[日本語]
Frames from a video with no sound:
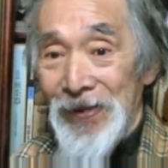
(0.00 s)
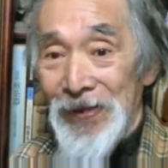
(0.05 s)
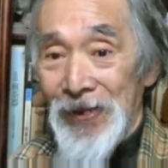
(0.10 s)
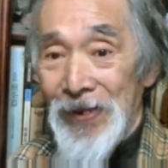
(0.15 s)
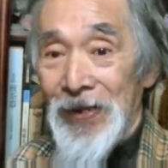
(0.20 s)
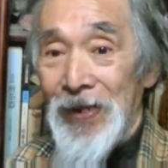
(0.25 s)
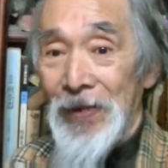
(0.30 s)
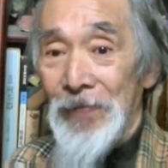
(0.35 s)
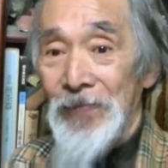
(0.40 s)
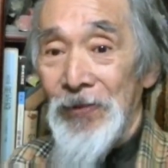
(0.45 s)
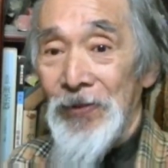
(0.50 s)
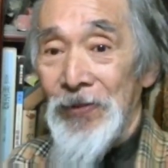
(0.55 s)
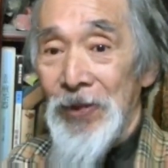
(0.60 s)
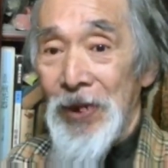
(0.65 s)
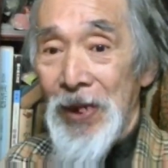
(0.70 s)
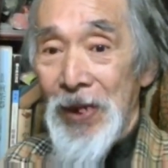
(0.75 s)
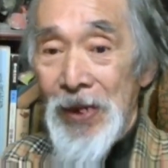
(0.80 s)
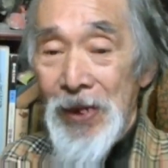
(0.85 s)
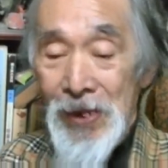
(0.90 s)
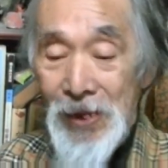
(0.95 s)
だからもうこ
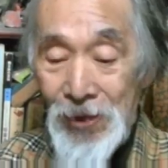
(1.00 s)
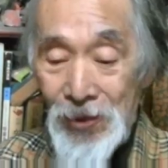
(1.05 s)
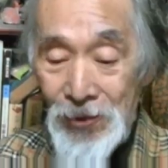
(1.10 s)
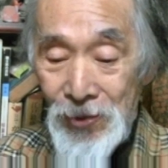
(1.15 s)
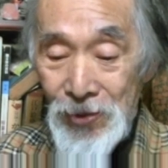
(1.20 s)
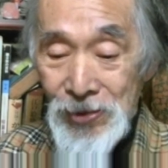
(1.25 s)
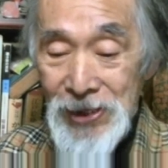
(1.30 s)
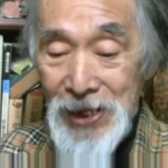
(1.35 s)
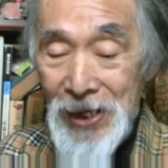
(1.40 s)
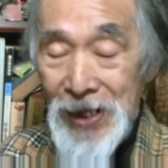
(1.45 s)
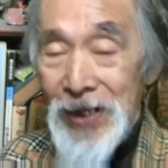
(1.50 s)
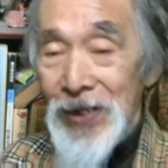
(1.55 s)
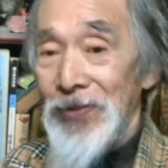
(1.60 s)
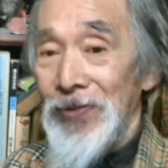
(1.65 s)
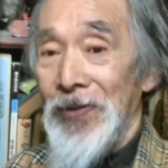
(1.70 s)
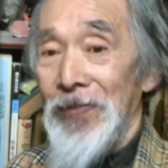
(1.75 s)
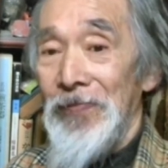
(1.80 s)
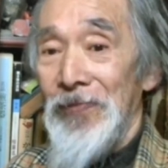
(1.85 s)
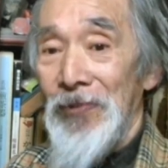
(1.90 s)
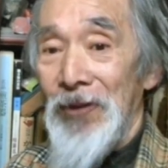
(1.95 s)
れ殺される
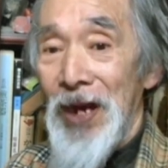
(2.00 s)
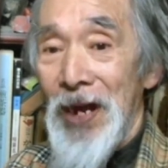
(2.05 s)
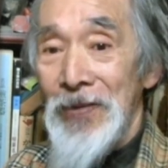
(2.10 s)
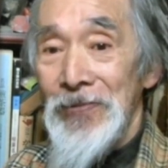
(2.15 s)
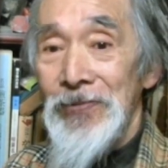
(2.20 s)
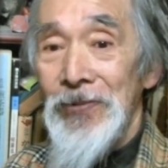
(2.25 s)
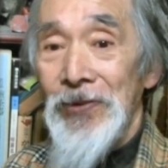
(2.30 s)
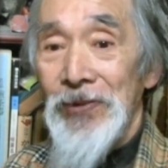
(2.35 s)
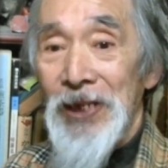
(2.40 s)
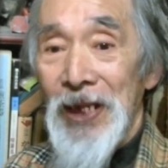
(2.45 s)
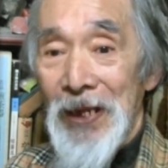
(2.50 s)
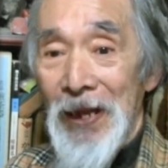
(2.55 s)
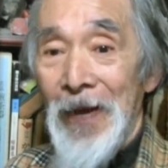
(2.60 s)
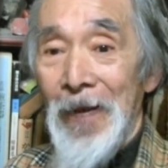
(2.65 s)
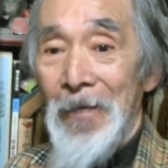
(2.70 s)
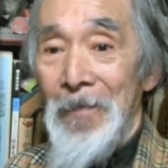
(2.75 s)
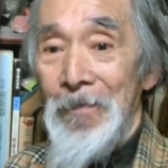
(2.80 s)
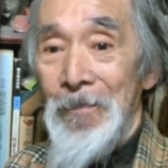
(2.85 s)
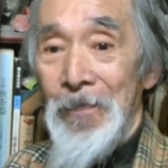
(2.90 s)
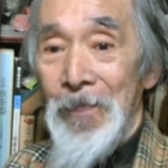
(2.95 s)
のも覚悟
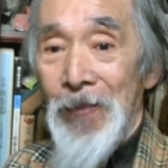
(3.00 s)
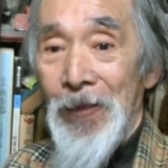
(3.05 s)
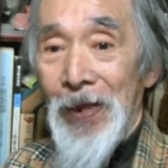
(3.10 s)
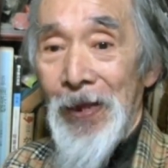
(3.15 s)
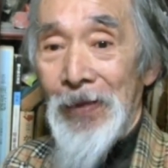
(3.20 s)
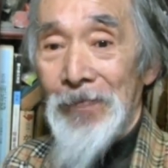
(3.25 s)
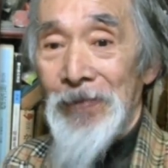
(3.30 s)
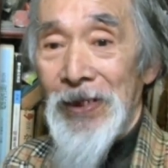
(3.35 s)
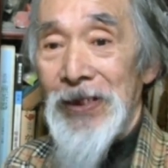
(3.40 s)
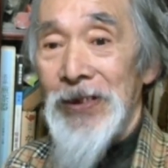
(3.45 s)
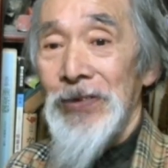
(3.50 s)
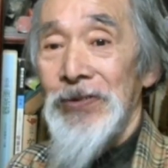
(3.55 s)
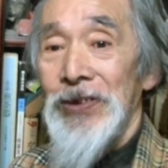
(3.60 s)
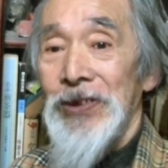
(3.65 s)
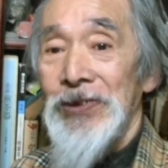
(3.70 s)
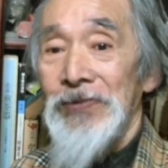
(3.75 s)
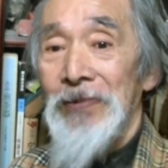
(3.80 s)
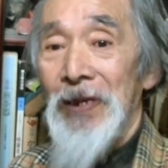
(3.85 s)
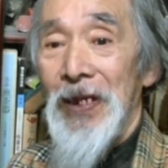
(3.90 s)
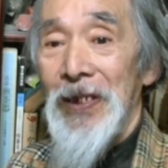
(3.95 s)
で正
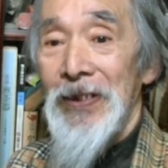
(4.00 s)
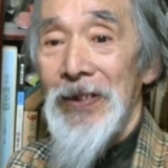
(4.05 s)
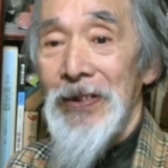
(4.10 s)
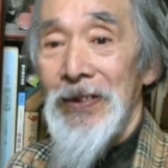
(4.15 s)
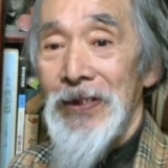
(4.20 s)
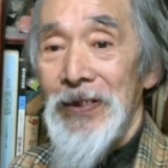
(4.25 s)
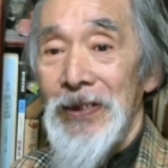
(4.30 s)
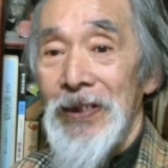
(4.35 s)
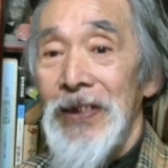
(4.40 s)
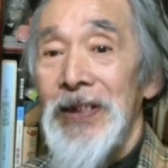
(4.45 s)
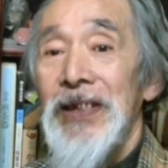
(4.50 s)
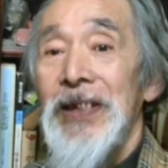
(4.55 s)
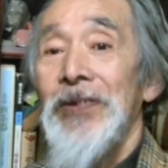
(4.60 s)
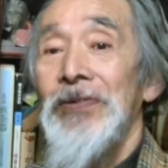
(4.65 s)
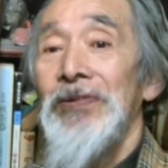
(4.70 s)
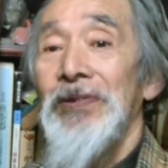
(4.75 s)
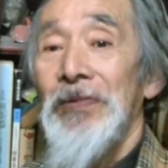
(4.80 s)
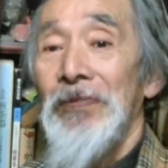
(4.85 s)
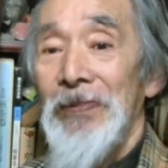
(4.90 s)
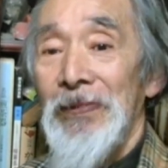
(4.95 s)
利は言って
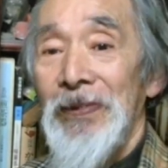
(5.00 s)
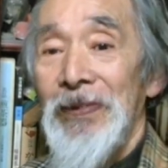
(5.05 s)
ると